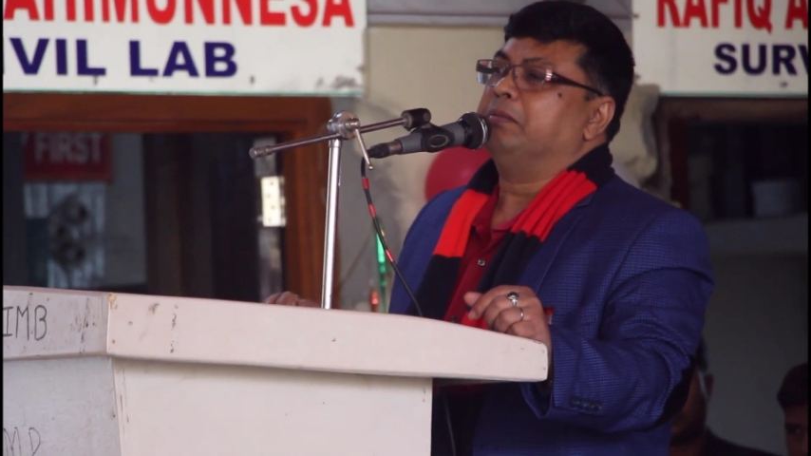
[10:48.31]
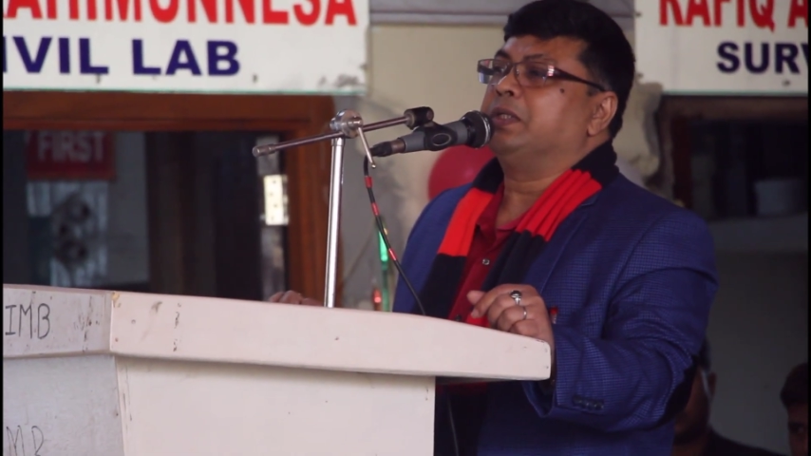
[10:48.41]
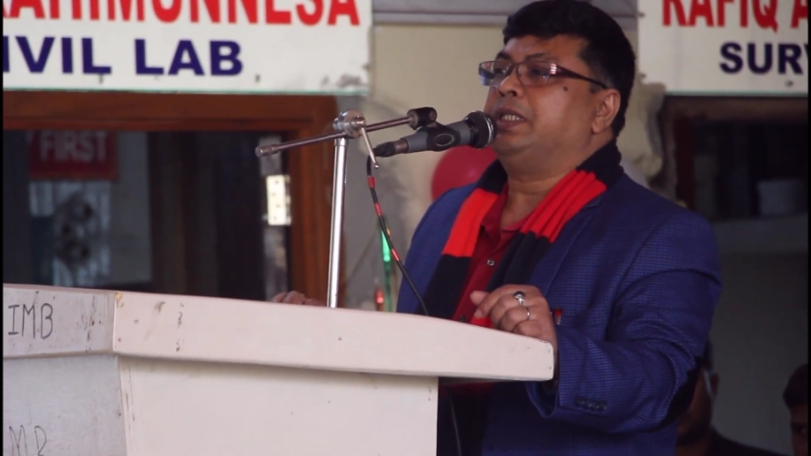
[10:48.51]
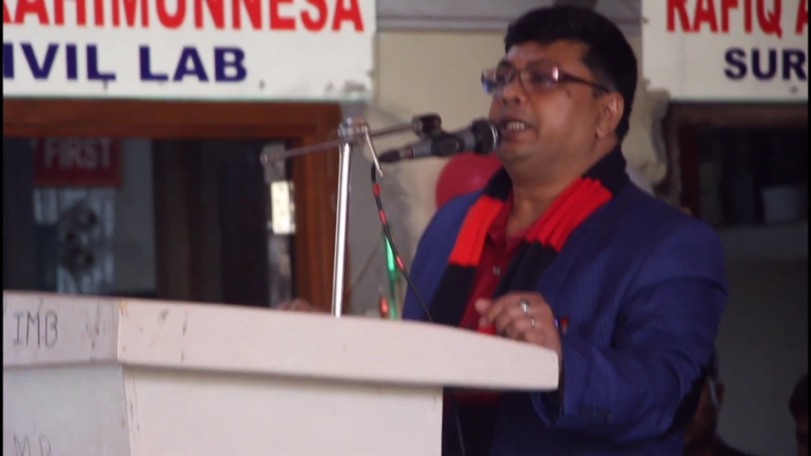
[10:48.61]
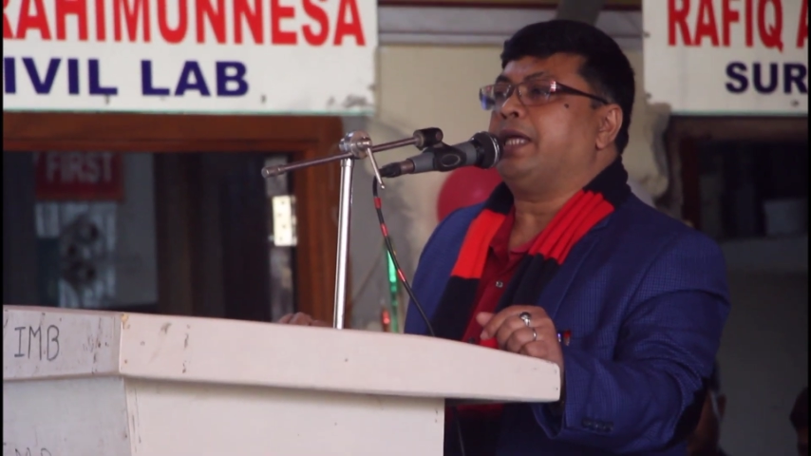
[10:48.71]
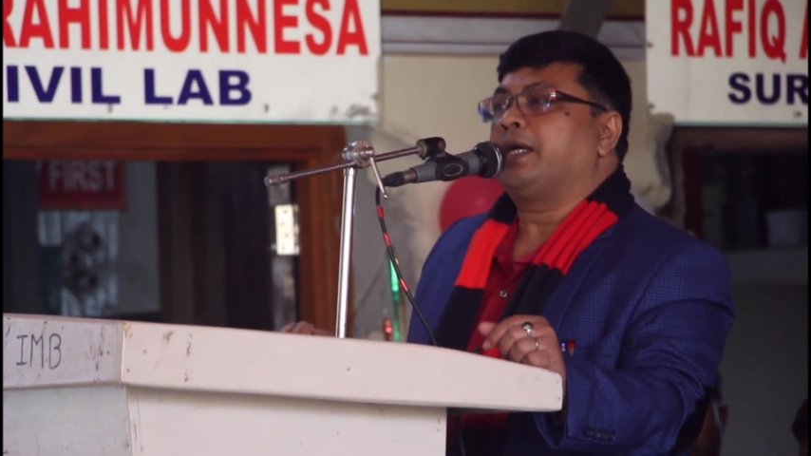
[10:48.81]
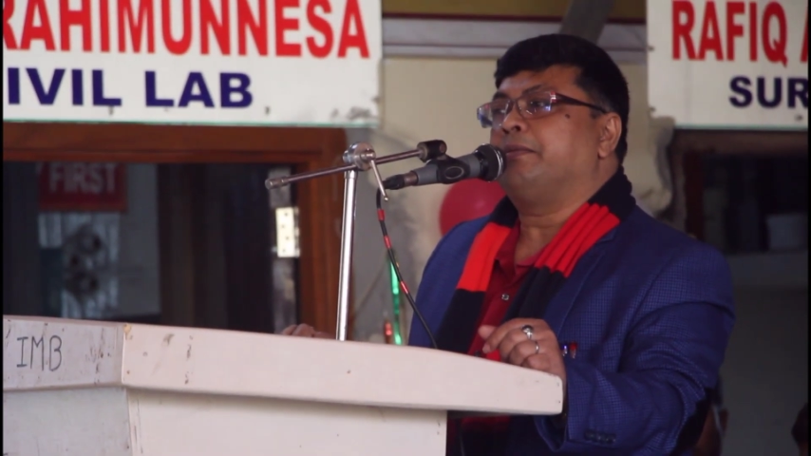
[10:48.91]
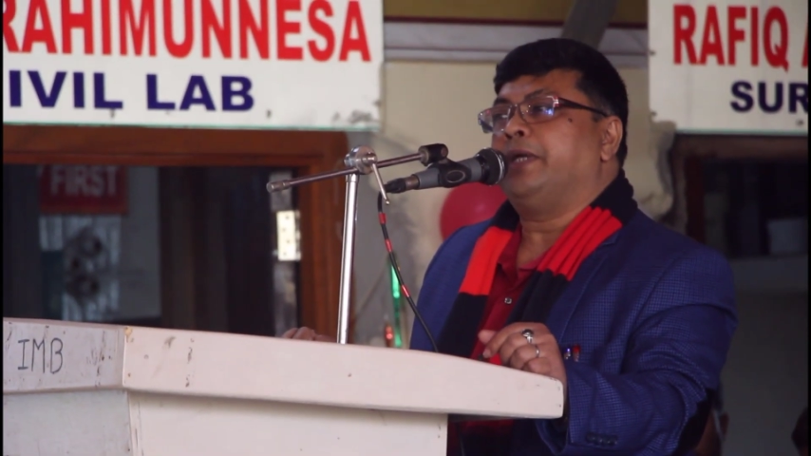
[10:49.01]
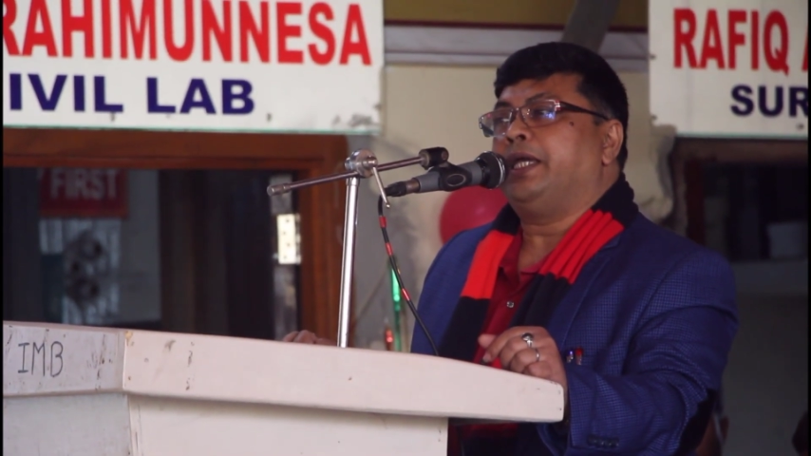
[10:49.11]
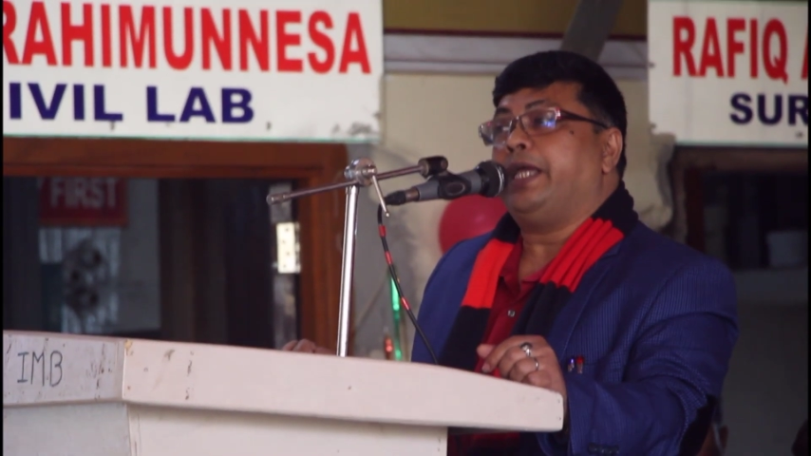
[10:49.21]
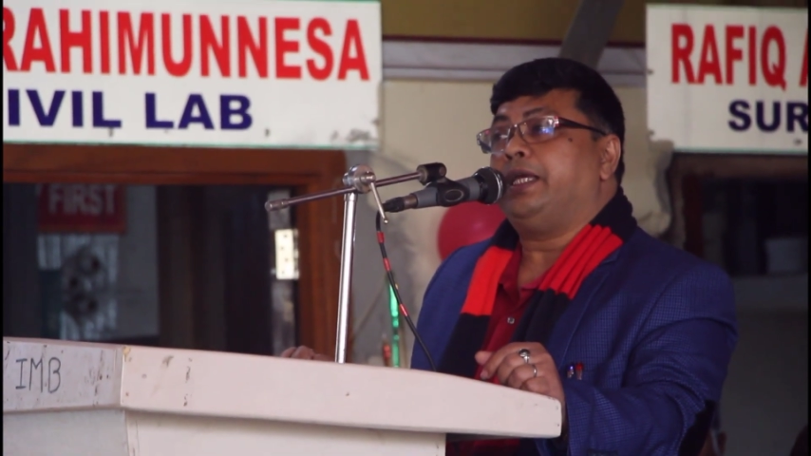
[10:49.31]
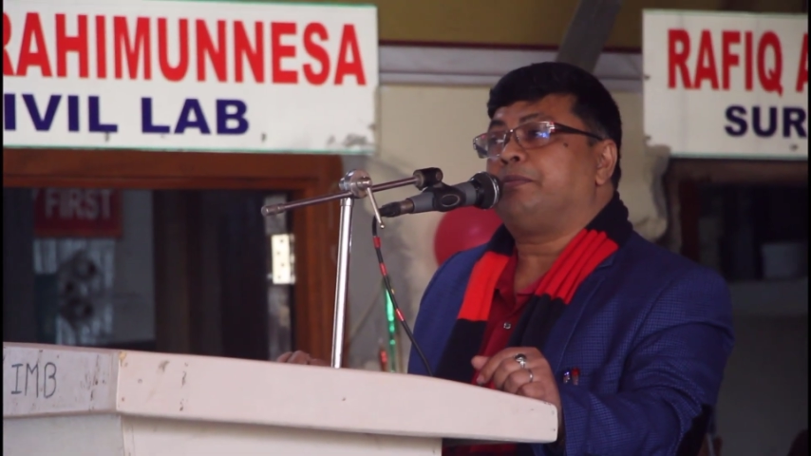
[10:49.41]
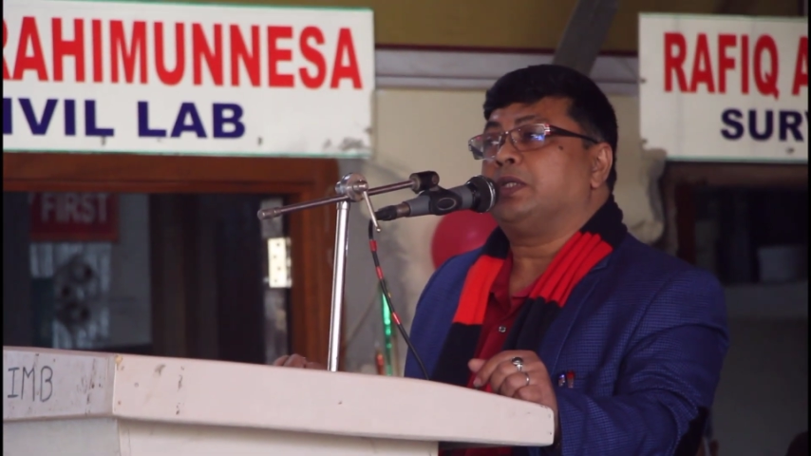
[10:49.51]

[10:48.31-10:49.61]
মধ্যে থাকবে এই